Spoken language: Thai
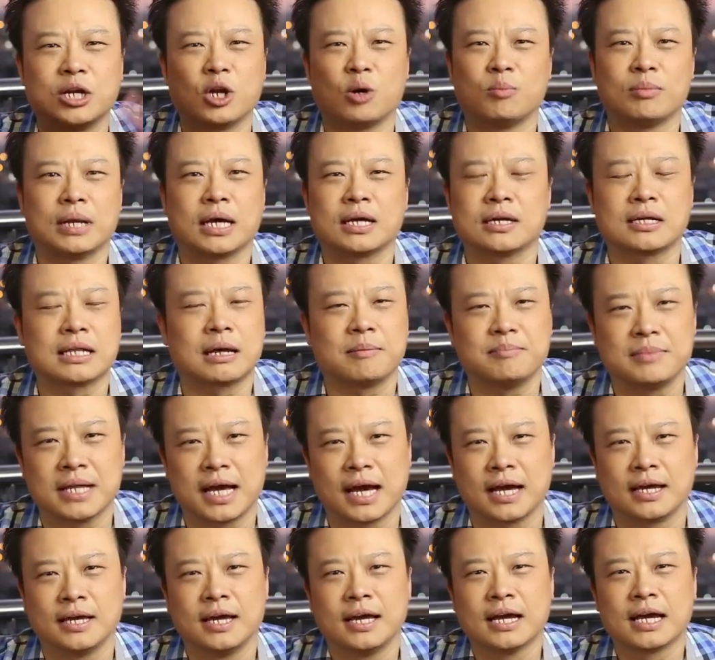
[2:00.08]
อัดลมอะไรก็ทำ
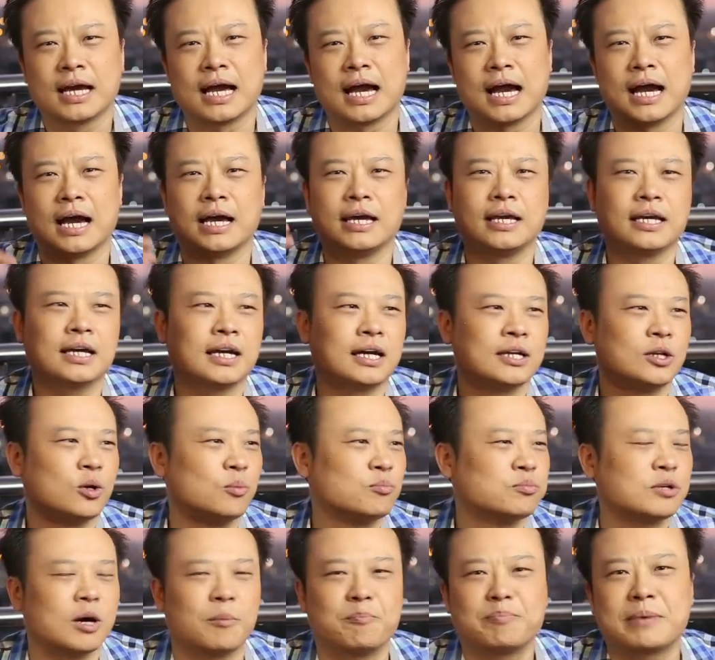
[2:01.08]
ได้ขายขน
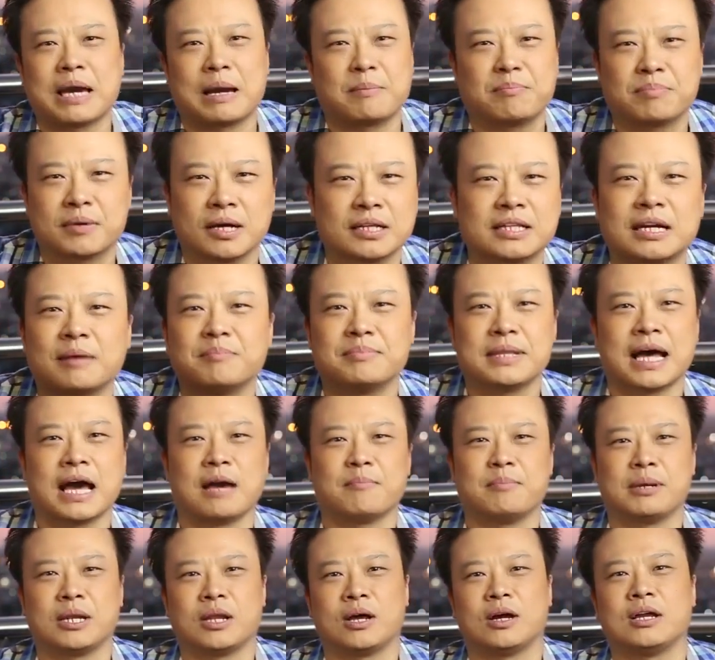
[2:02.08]
มกรอบแกรบก็ทำได้
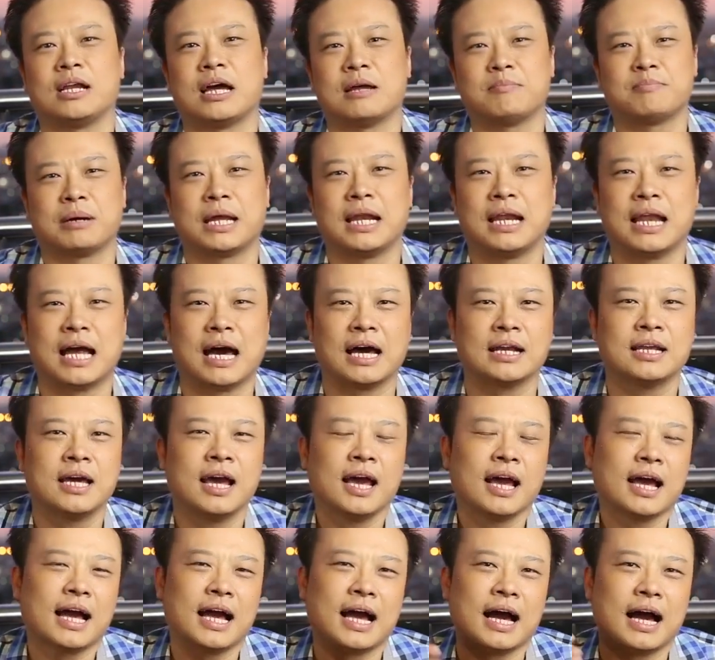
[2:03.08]
เป็นร้อยล้านพันล้าน
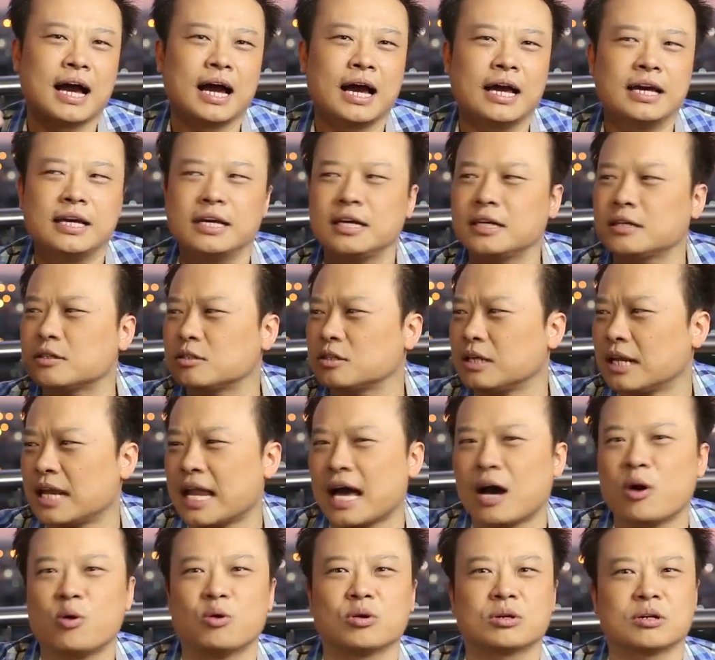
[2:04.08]
ขาย
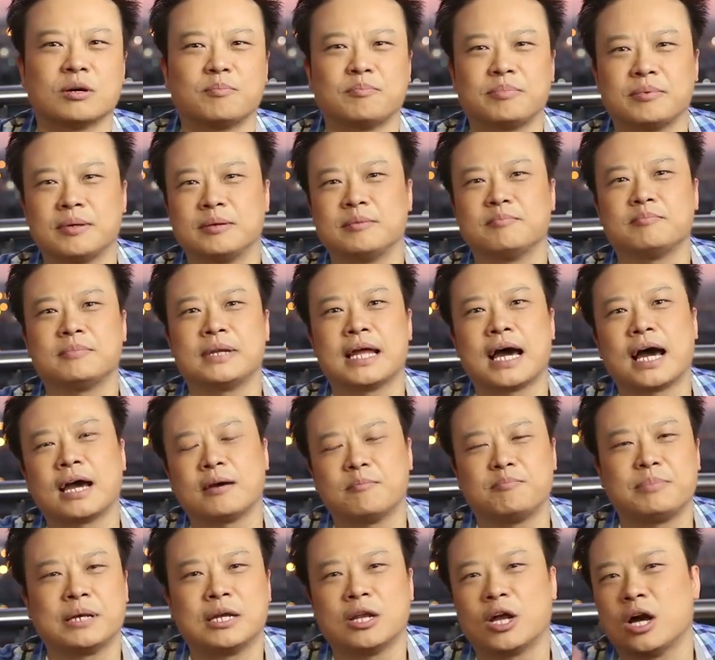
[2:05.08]
เหล้าก็เป็นได้
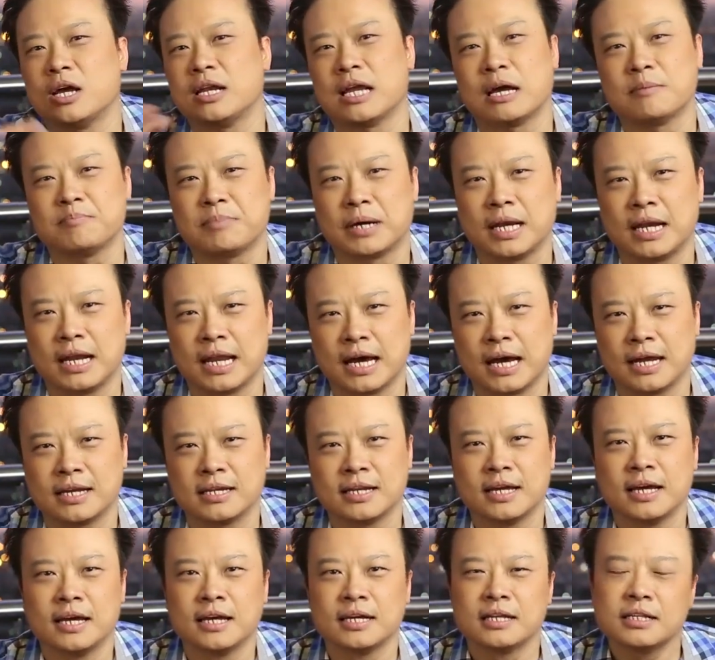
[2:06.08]
เป็นร้อยล้านพันล้าน
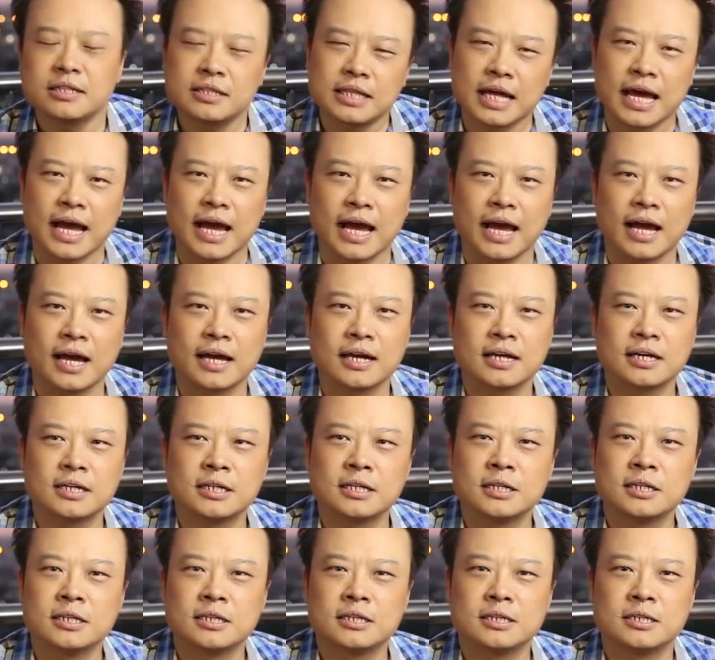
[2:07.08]
แต่
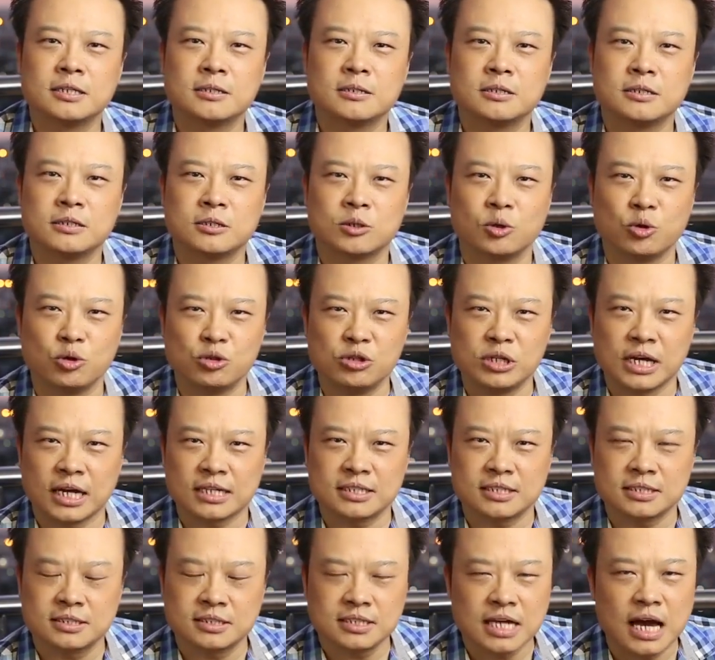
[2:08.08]
คุณอยา
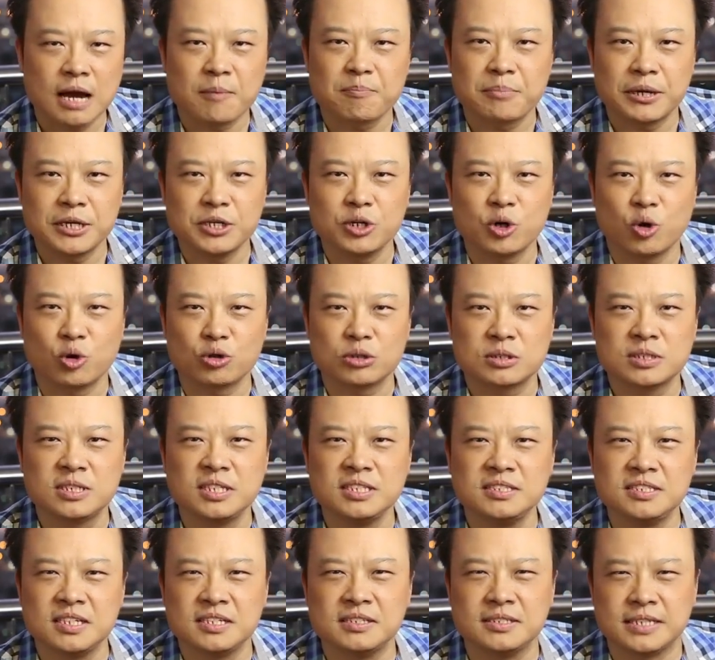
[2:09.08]
กจะสร้างประโยชน์
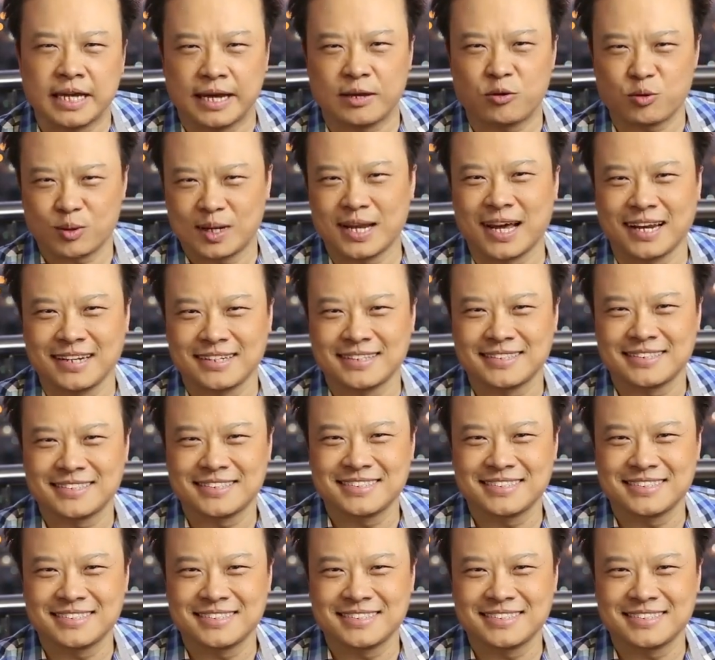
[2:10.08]
ที่ยิ่งใหญ่กว่านั้น